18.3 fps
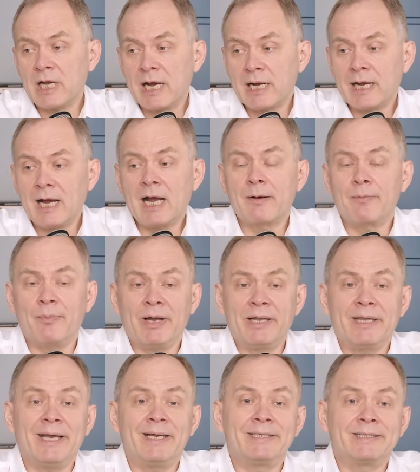а как
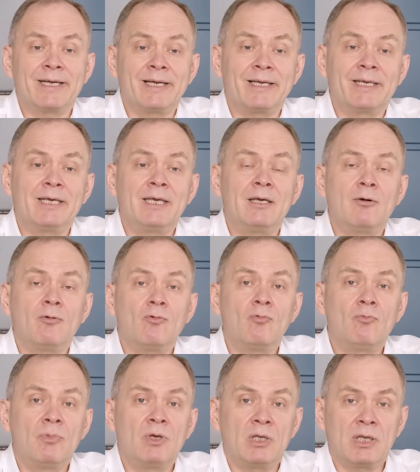понять, какие
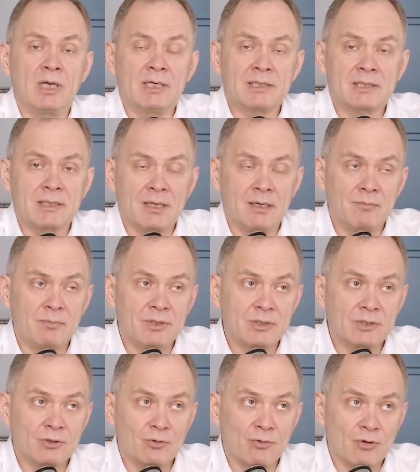у меня
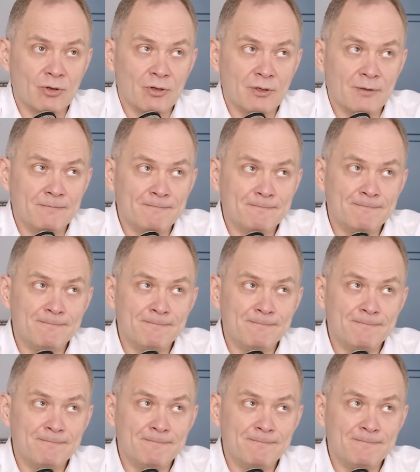слабые стороны?